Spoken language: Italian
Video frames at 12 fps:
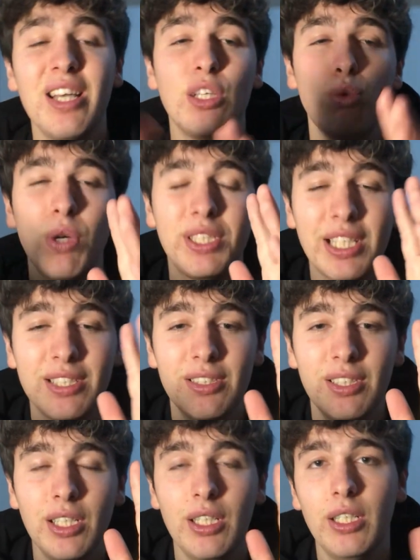I due
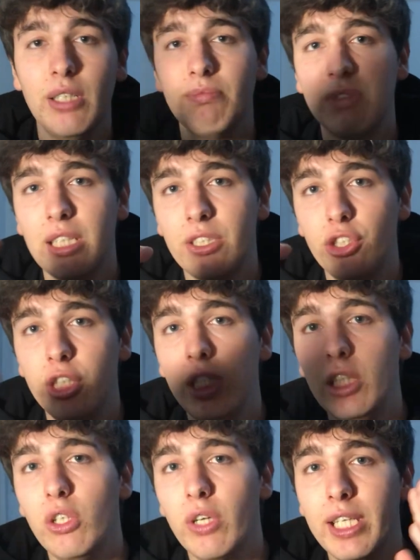terzini,
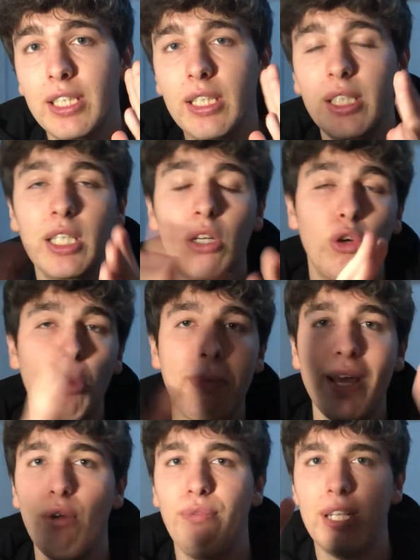Tasciglio e Danilo, non mi
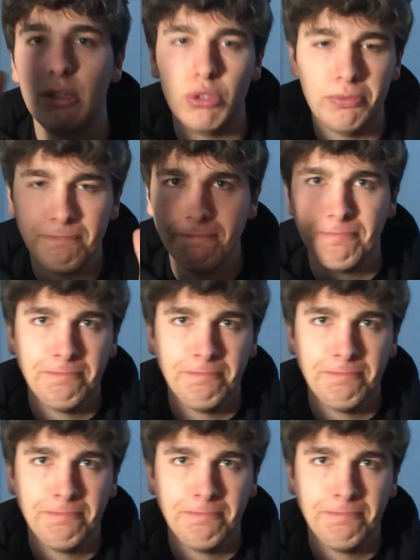hanno fatto